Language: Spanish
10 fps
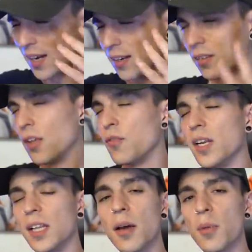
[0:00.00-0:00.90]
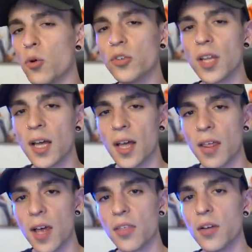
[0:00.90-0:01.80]
En definitiva, me gusta
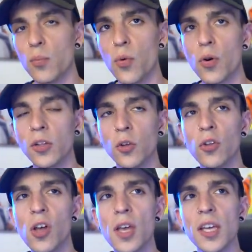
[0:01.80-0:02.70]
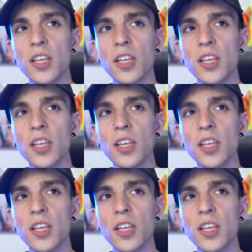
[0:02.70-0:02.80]
hacer un poco de todo.